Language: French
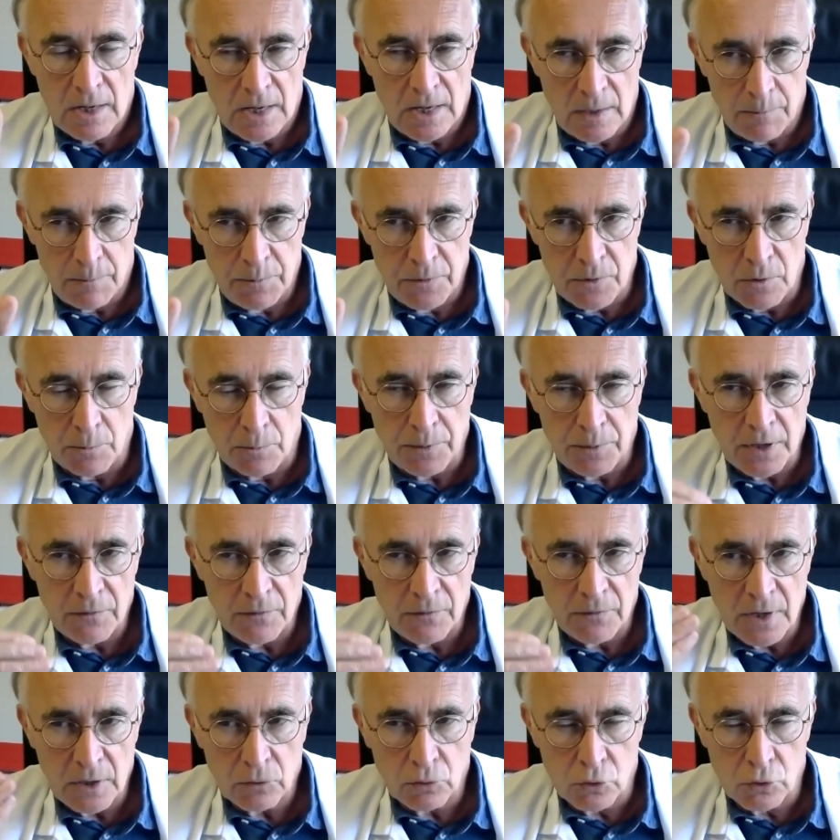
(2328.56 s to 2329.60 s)
Et puis on
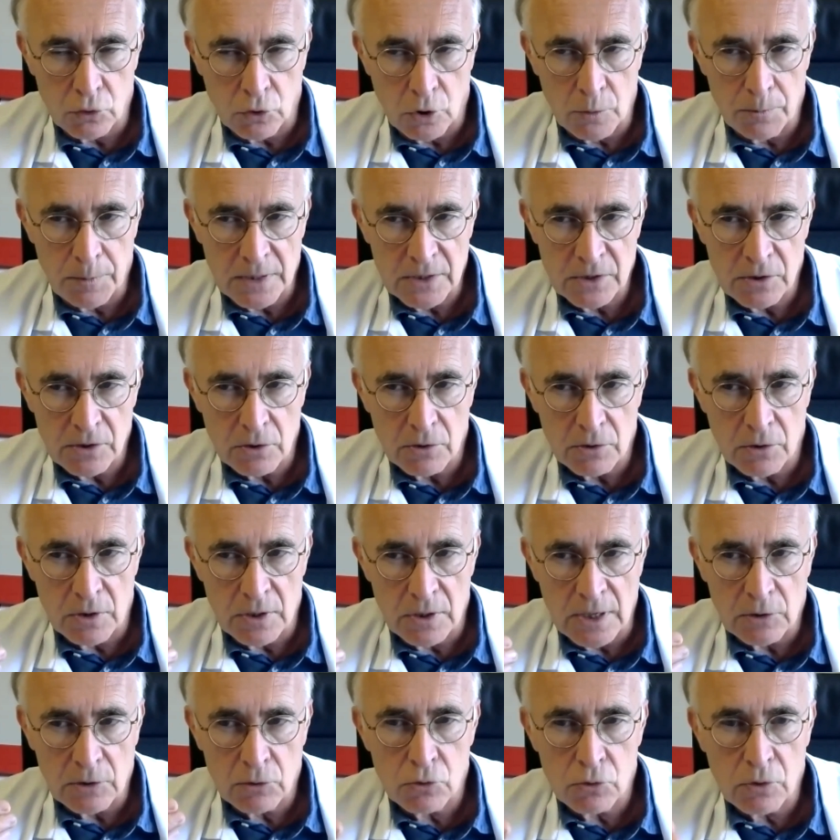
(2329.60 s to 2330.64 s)
prévient toujours le patient qu'il
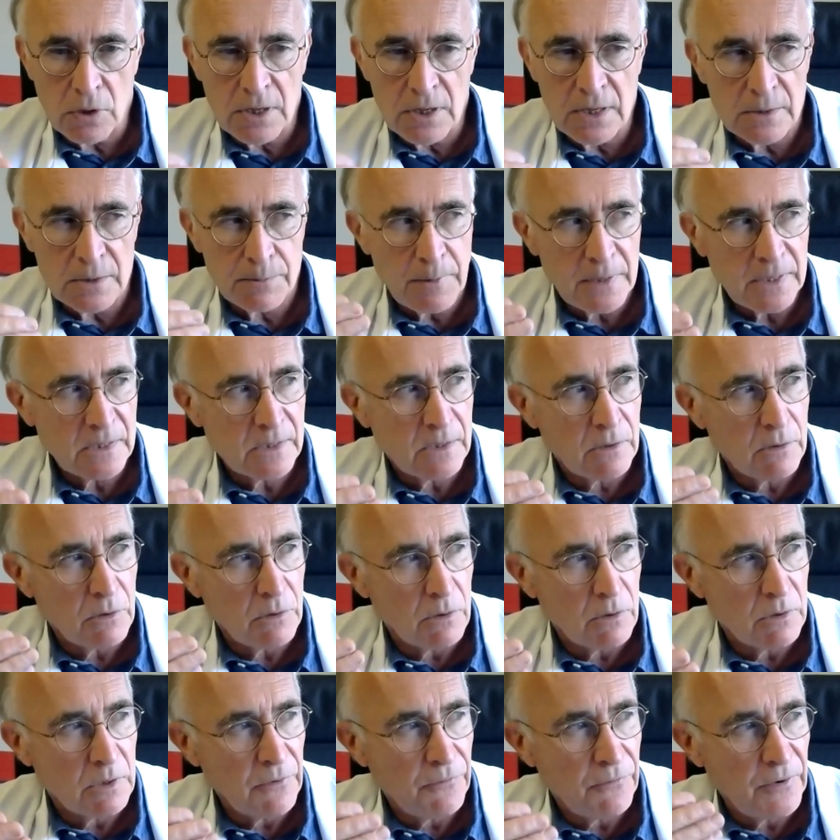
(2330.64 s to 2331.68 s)
y a toujours un espèce
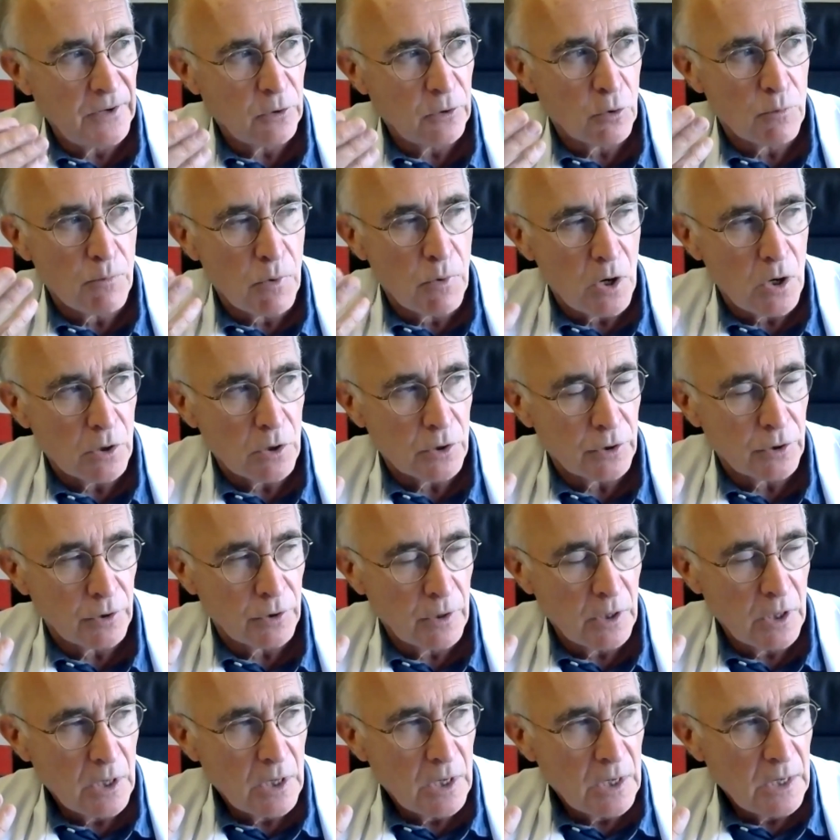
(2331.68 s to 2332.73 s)
d'effet de, de manque.
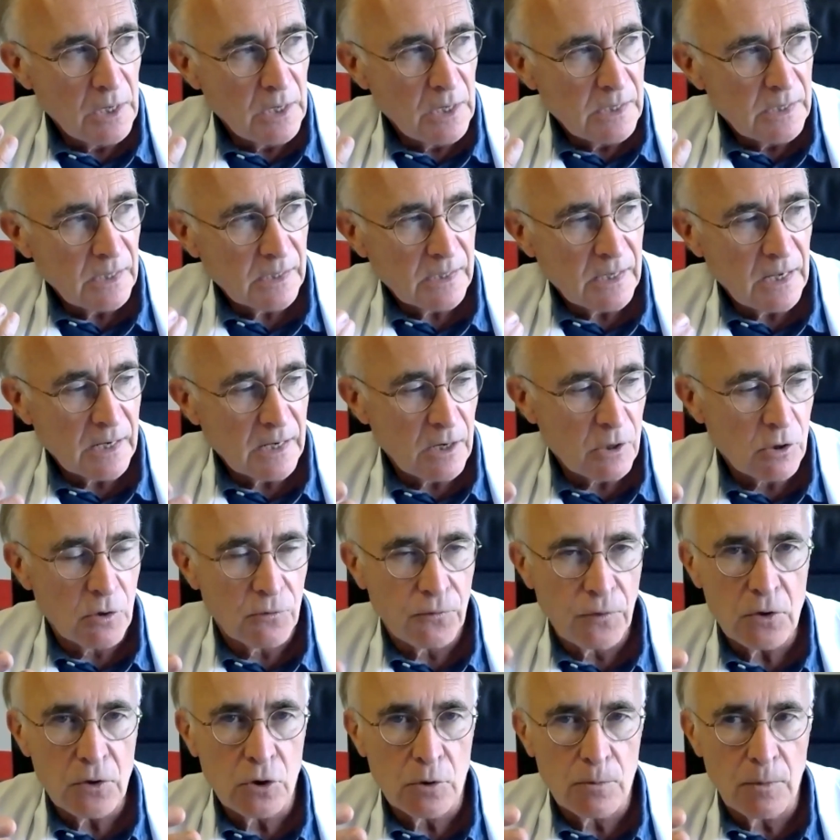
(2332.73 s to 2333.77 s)
C'est-à-dire qu'il y a
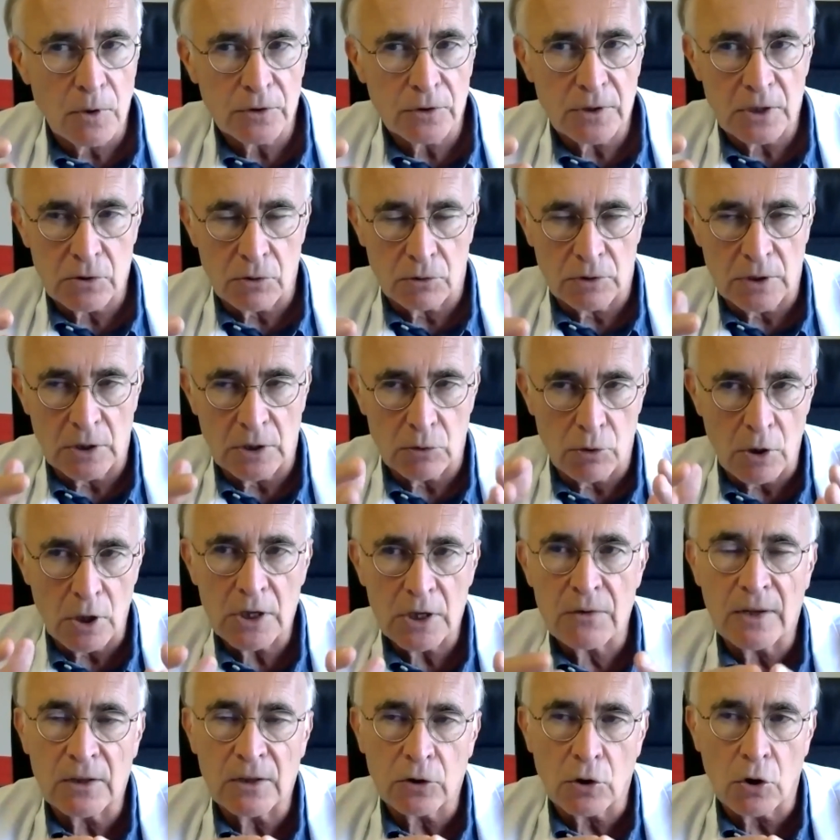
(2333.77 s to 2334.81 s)
quelquefois une augmentation des douleurs
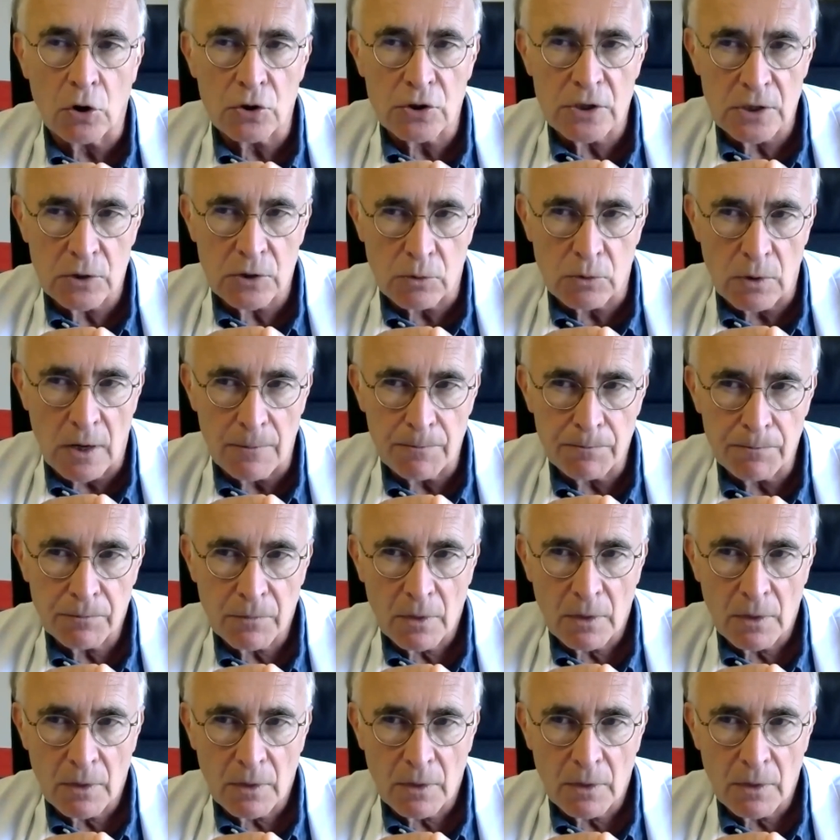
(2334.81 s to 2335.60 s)
qui va être transitoire.